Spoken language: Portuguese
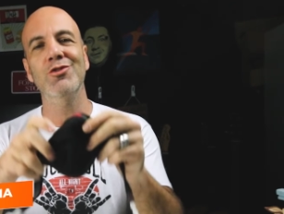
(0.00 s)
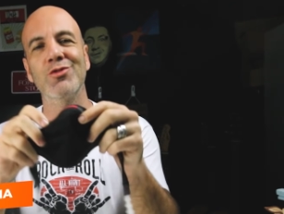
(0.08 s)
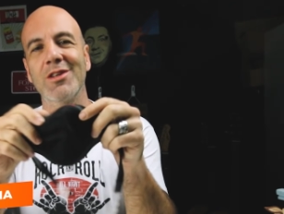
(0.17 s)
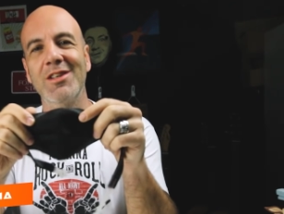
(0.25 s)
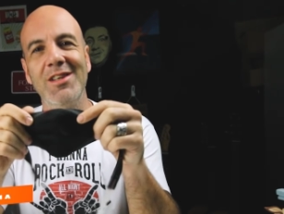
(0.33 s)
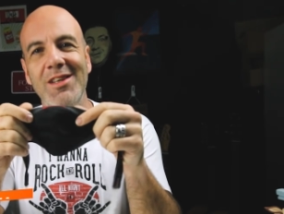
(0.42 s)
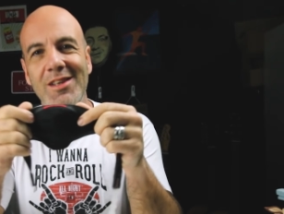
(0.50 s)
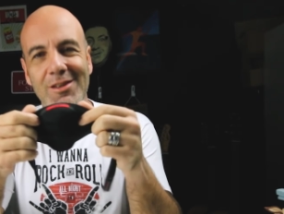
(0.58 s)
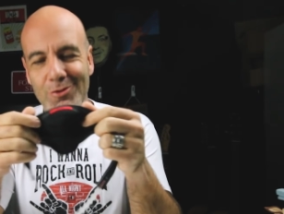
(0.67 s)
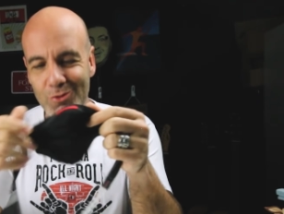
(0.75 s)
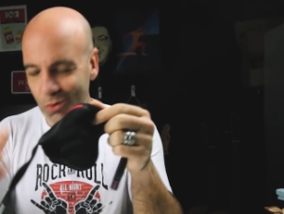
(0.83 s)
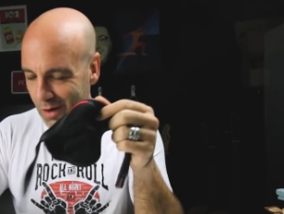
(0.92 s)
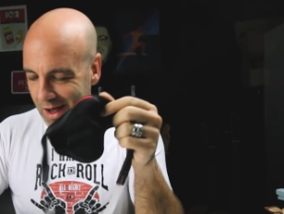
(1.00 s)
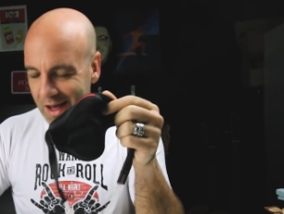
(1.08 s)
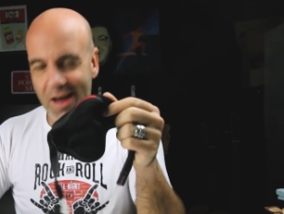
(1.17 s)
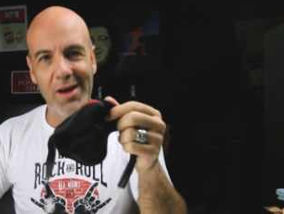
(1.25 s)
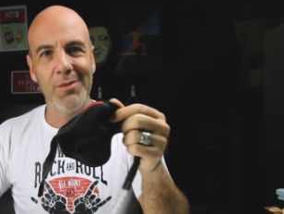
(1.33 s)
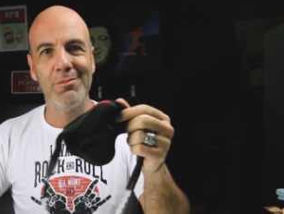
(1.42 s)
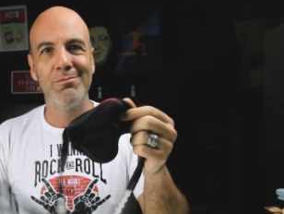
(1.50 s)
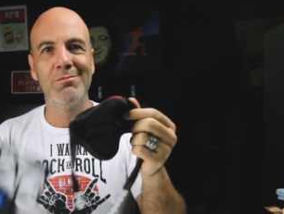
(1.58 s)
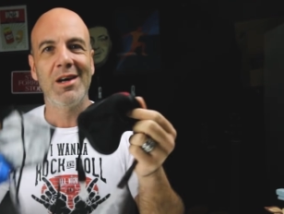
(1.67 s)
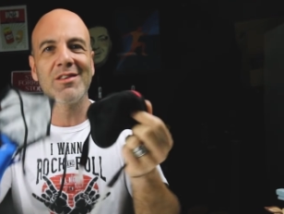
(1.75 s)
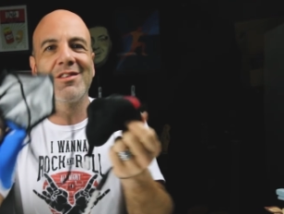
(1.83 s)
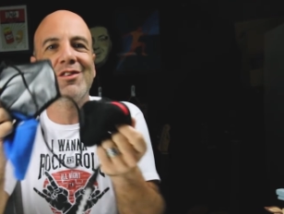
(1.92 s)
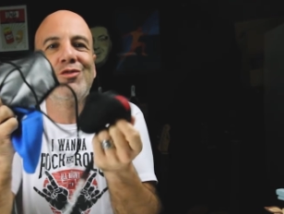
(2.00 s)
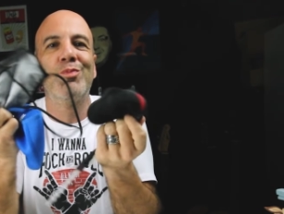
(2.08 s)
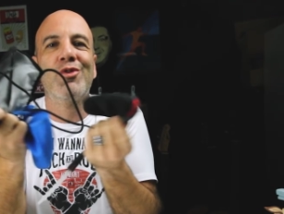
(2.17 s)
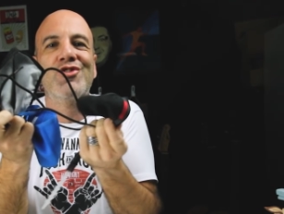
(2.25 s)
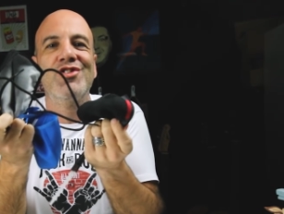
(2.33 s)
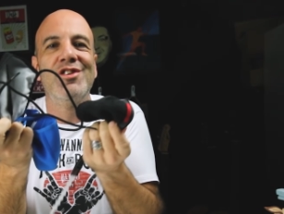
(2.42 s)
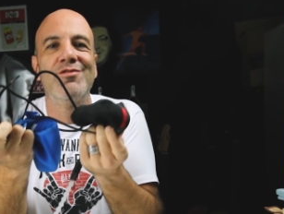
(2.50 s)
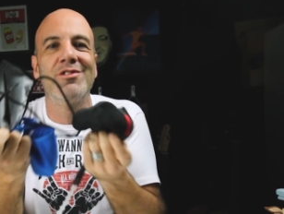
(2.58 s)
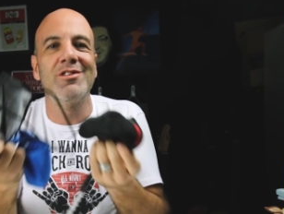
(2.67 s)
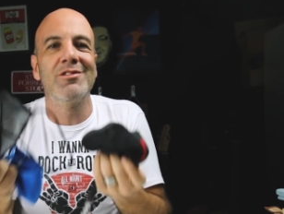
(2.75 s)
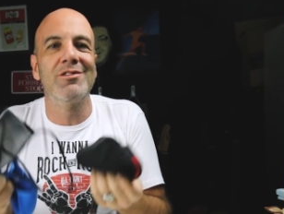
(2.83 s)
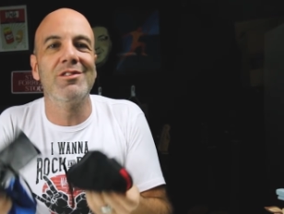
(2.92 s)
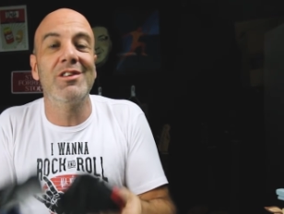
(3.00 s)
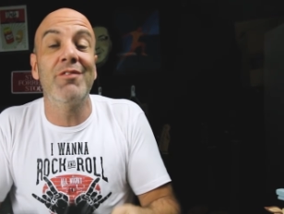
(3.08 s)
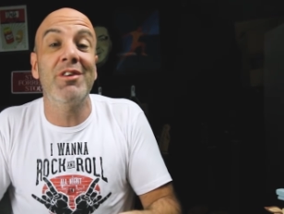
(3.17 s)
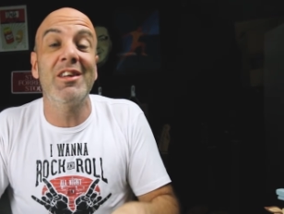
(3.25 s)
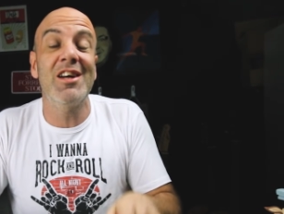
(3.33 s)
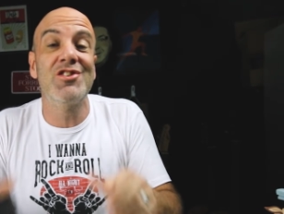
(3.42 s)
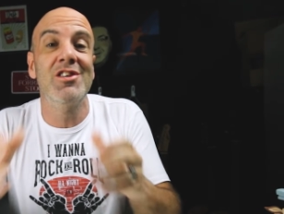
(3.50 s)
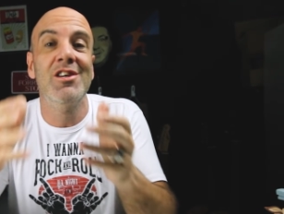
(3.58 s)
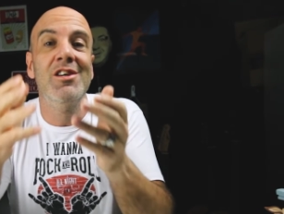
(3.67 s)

isso aqui não é máscara esportiva. Na verdade,